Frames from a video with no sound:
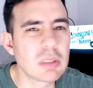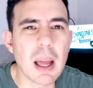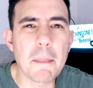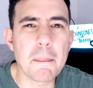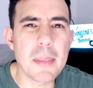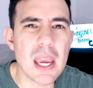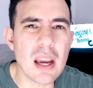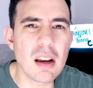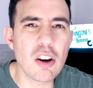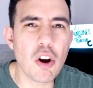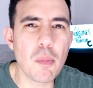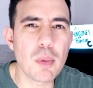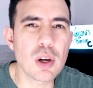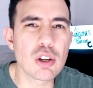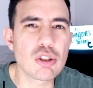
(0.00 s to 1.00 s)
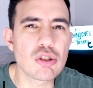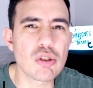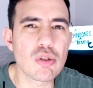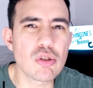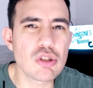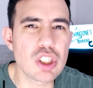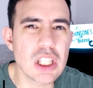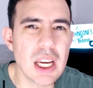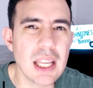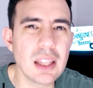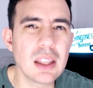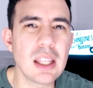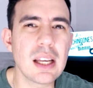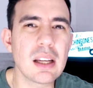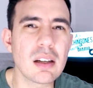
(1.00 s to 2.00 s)
También como los
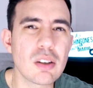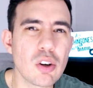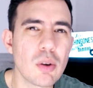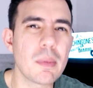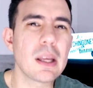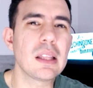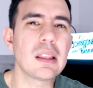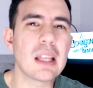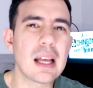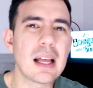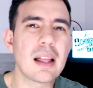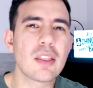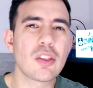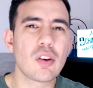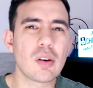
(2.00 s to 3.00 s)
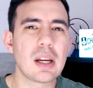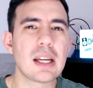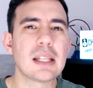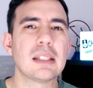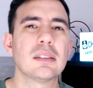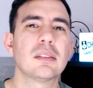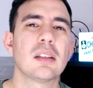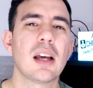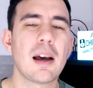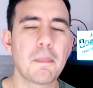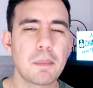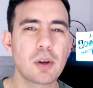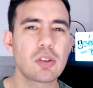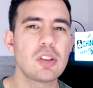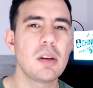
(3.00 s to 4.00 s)
80, 90 dólares
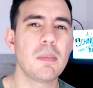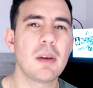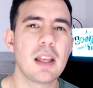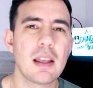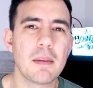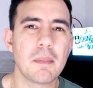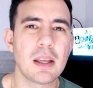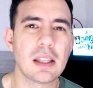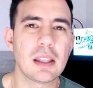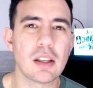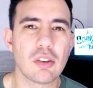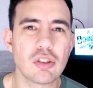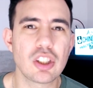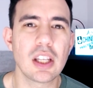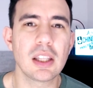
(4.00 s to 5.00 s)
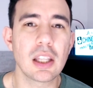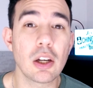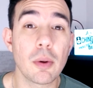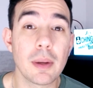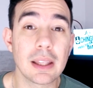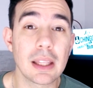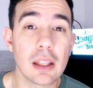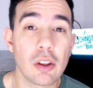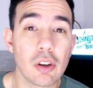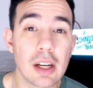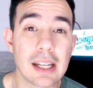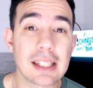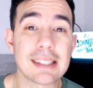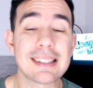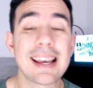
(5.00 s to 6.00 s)
aproximadamente. 80, 90
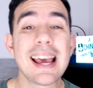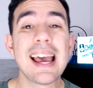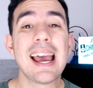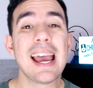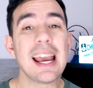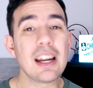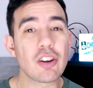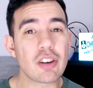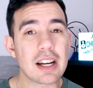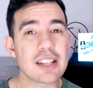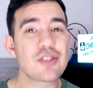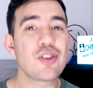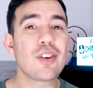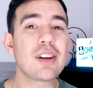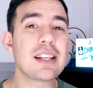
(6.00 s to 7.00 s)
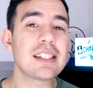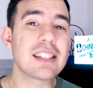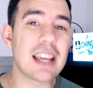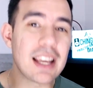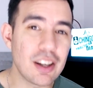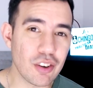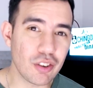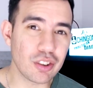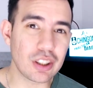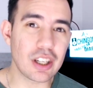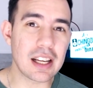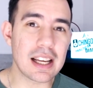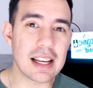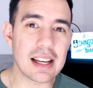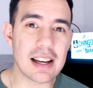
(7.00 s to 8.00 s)
dólares. En ocasiones, en
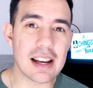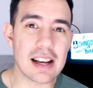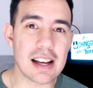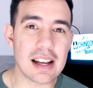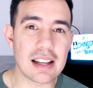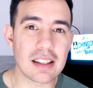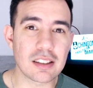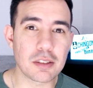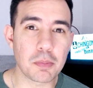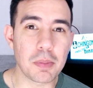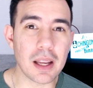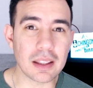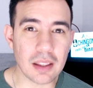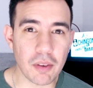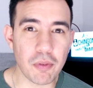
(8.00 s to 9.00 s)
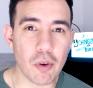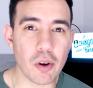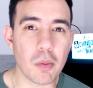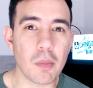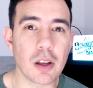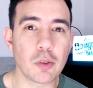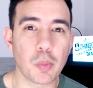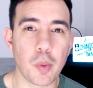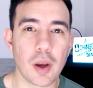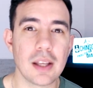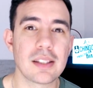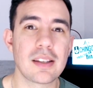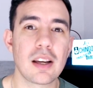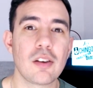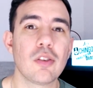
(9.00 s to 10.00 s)
otras plataformas
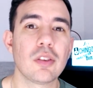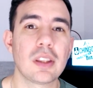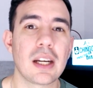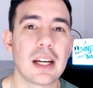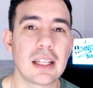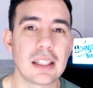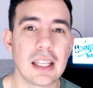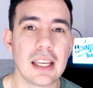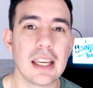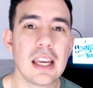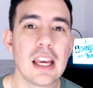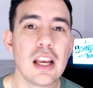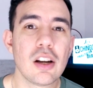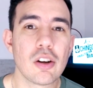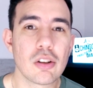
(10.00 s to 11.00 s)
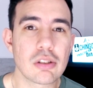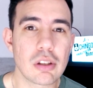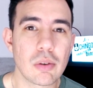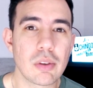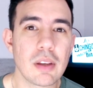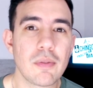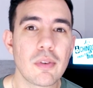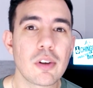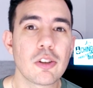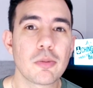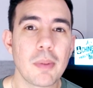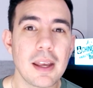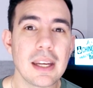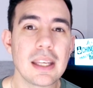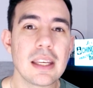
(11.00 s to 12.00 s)
puedes encontrarte los
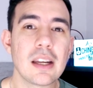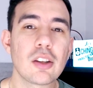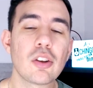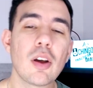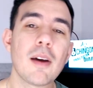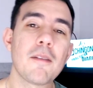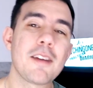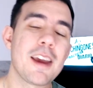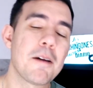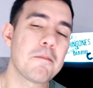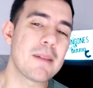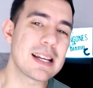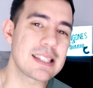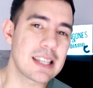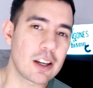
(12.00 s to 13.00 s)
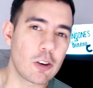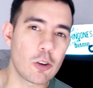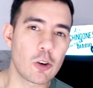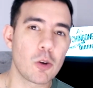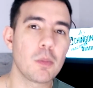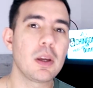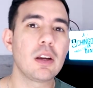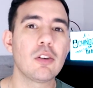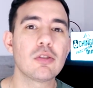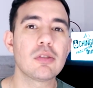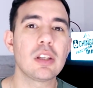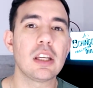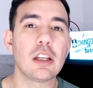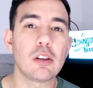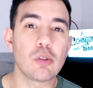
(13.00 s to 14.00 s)
audífonos Behringer todavía más
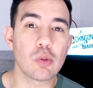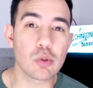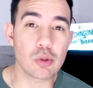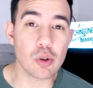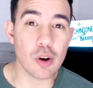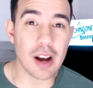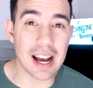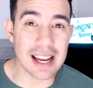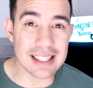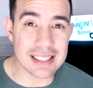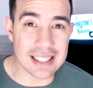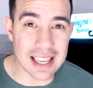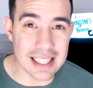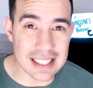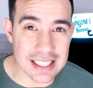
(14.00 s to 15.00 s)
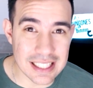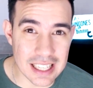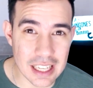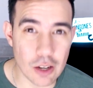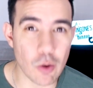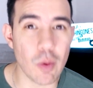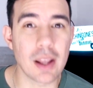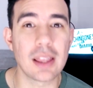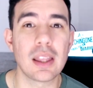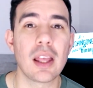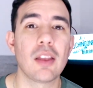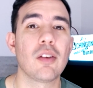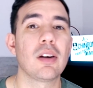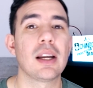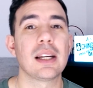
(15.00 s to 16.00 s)
económicos, incluso hasta en
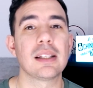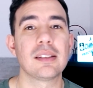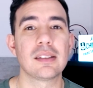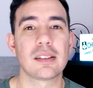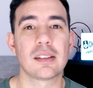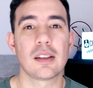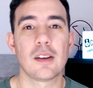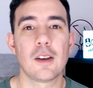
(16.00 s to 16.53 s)
50 dólares.